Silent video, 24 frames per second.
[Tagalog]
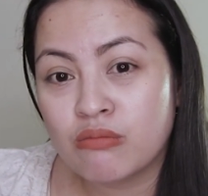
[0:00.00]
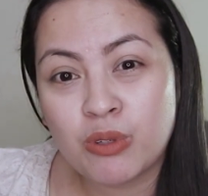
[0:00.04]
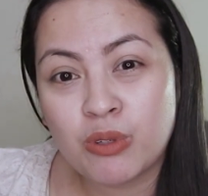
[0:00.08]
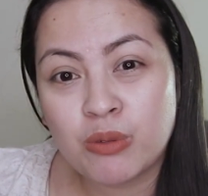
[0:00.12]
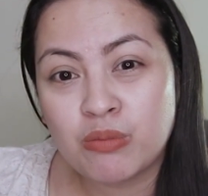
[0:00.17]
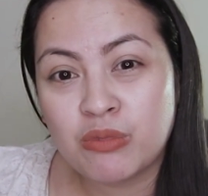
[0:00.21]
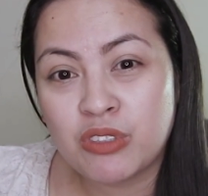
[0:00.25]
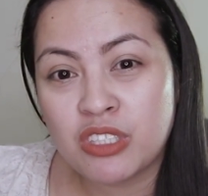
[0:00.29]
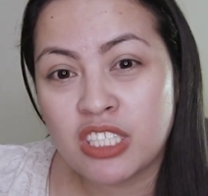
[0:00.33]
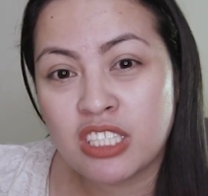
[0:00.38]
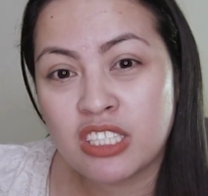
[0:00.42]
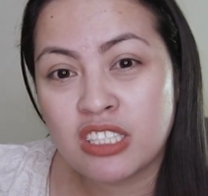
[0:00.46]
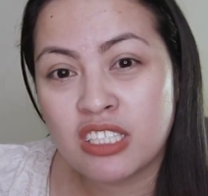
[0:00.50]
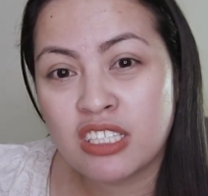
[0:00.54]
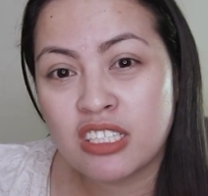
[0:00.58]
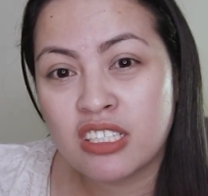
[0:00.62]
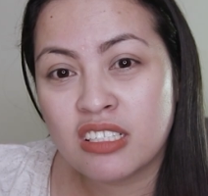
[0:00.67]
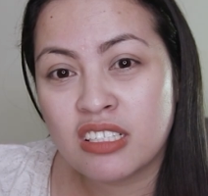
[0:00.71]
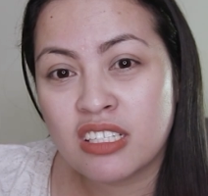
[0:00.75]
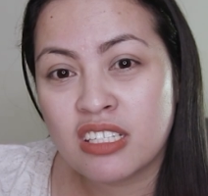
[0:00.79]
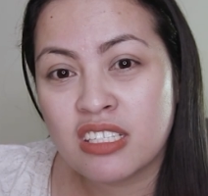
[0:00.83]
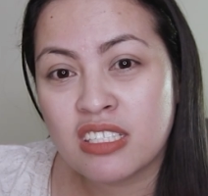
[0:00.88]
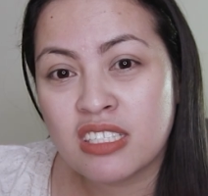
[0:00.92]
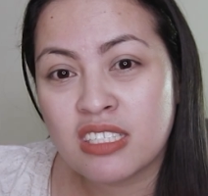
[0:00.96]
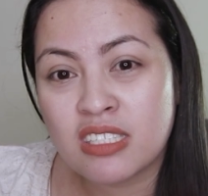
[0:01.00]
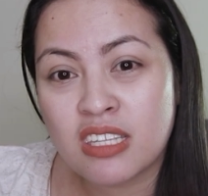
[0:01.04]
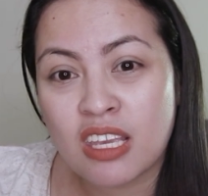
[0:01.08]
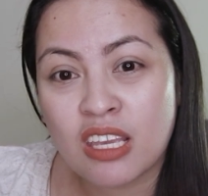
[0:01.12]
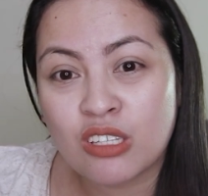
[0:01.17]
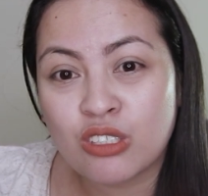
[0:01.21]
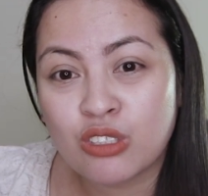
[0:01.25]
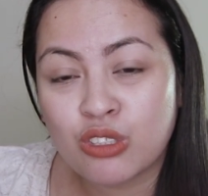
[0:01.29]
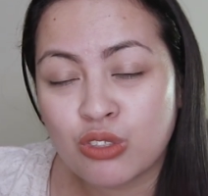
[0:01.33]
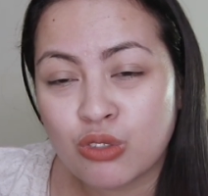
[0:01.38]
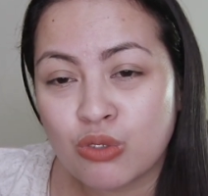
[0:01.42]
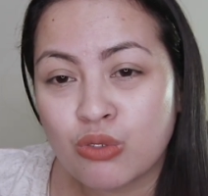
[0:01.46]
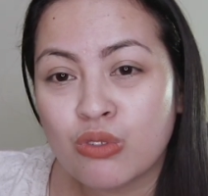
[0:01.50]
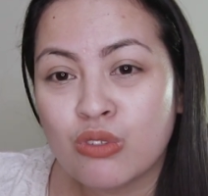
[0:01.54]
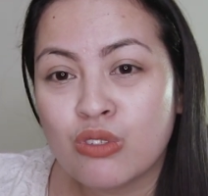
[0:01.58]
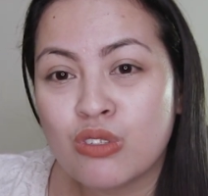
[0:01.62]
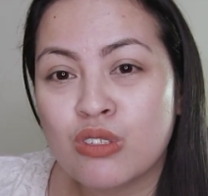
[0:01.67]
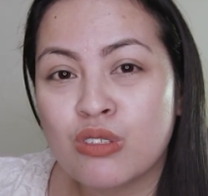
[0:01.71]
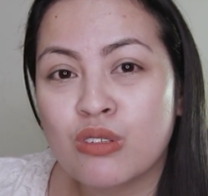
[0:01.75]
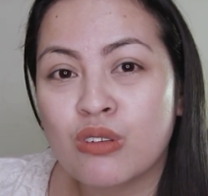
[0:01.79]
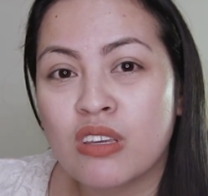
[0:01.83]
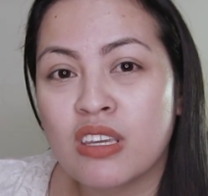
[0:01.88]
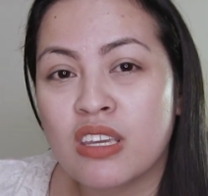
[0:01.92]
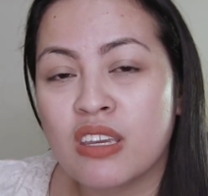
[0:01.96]
50 degrees
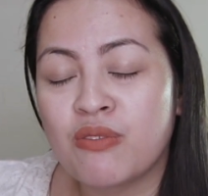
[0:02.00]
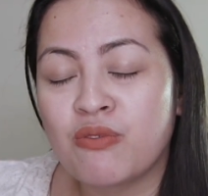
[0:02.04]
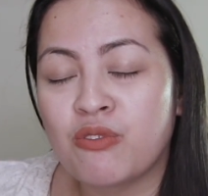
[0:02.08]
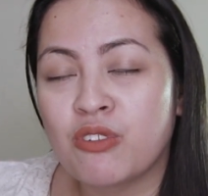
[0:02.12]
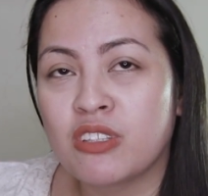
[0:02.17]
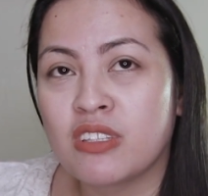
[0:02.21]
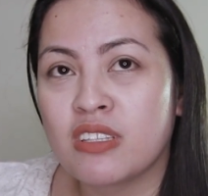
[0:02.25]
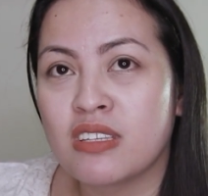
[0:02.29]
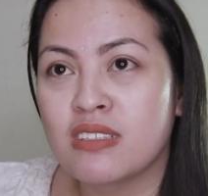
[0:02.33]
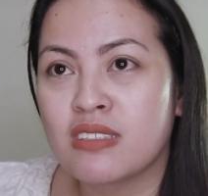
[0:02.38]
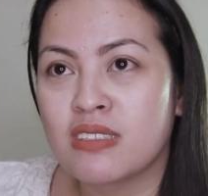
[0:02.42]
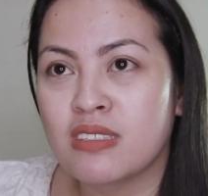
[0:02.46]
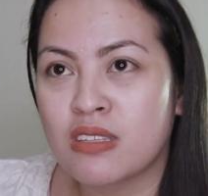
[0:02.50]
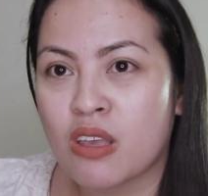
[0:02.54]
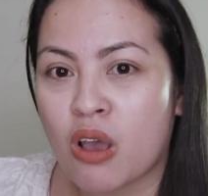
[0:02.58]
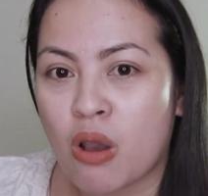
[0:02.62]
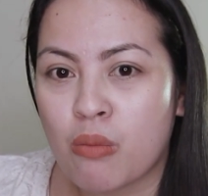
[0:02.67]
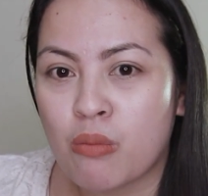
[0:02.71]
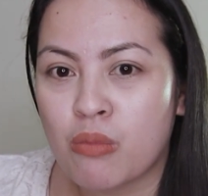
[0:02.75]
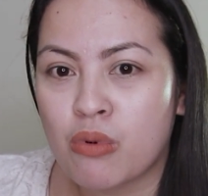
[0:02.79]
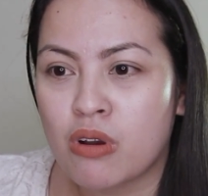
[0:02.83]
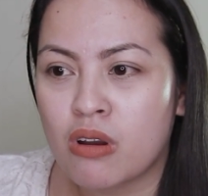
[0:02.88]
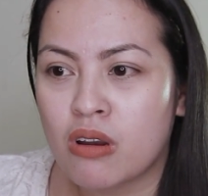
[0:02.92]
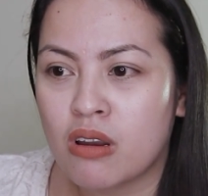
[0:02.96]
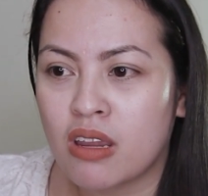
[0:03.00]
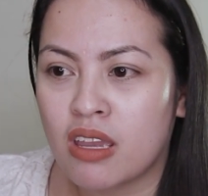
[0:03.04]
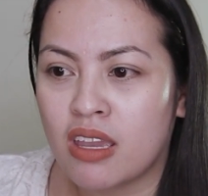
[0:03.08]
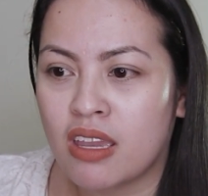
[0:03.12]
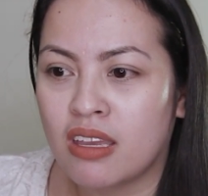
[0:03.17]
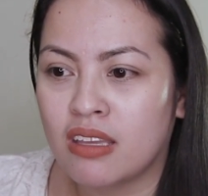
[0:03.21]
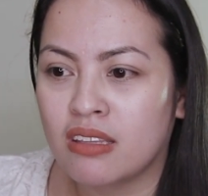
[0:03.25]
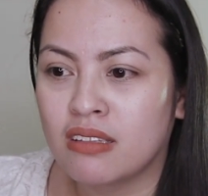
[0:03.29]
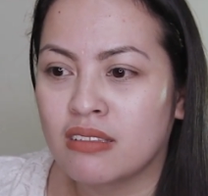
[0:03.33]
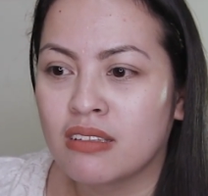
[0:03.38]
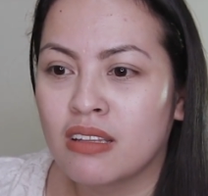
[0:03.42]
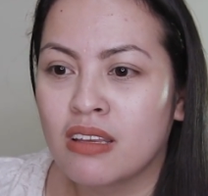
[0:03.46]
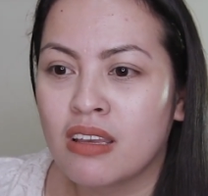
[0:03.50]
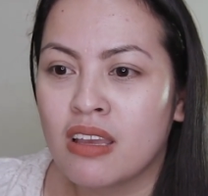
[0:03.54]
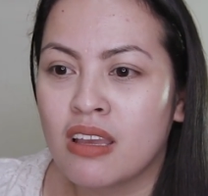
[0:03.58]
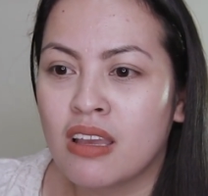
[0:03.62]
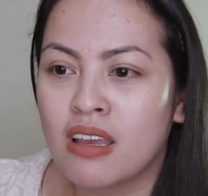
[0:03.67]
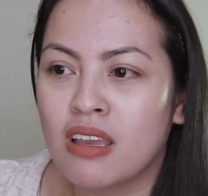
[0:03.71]
Celsius if it is summer and